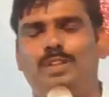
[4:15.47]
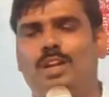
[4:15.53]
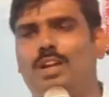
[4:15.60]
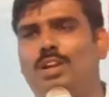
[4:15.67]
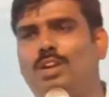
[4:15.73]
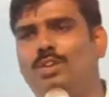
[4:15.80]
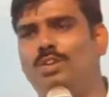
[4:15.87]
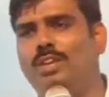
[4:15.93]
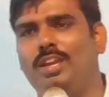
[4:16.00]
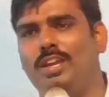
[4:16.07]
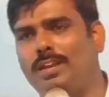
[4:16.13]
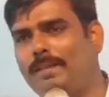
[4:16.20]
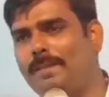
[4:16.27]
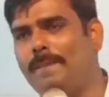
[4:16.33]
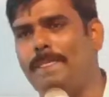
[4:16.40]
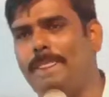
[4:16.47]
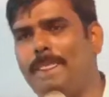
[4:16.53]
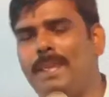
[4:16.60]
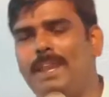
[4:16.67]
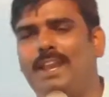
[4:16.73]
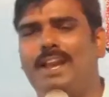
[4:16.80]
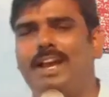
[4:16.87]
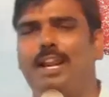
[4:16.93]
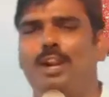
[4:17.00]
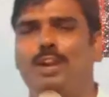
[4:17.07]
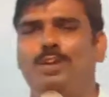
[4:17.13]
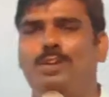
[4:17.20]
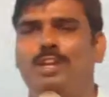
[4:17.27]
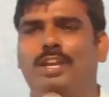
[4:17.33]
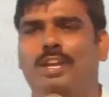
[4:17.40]
అలలోయ
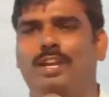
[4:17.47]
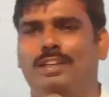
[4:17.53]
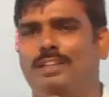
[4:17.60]
అలలోయ